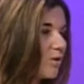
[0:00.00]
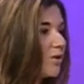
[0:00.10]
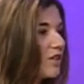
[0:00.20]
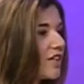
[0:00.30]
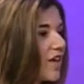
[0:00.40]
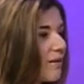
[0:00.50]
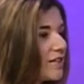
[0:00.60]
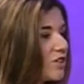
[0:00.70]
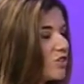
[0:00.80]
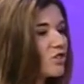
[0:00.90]
producto este que
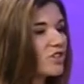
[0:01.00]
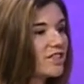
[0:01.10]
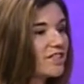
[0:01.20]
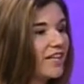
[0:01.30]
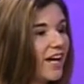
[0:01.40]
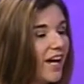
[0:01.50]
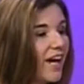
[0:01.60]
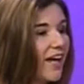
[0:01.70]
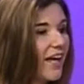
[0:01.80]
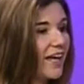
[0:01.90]
habéis hecho, no sé si
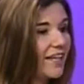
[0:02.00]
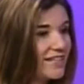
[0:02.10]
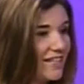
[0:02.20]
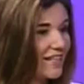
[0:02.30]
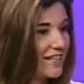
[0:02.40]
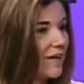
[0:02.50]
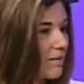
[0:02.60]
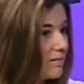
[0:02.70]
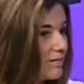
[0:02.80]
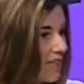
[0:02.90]
ya si ya se
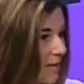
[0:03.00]
ha,